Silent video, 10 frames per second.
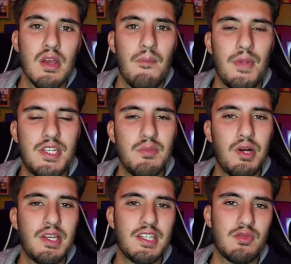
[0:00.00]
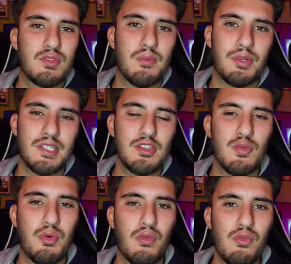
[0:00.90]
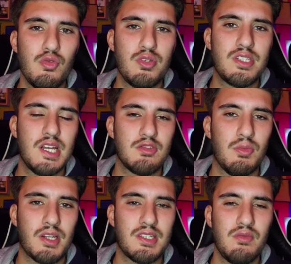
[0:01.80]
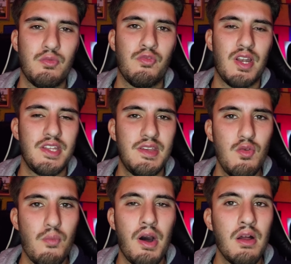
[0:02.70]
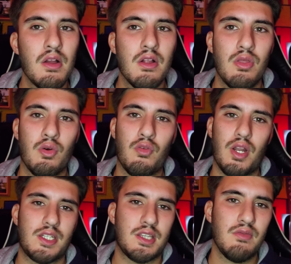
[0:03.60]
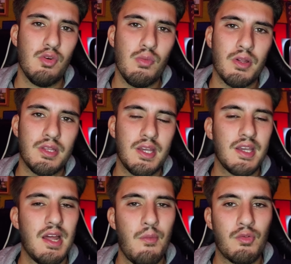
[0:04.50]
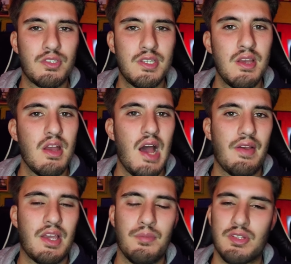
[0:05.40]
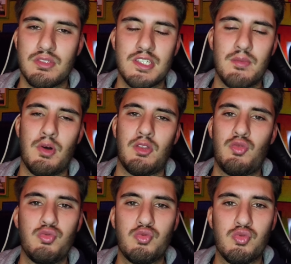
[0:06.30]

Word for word: Mais dites-moi les gars ce que vous en pensez, est-ce que pour vous Luis Diaz au Barça vous vous validez ou pas Donc voilà, j'attends vos commentaires également aussi avec impatience, dites-moi tout,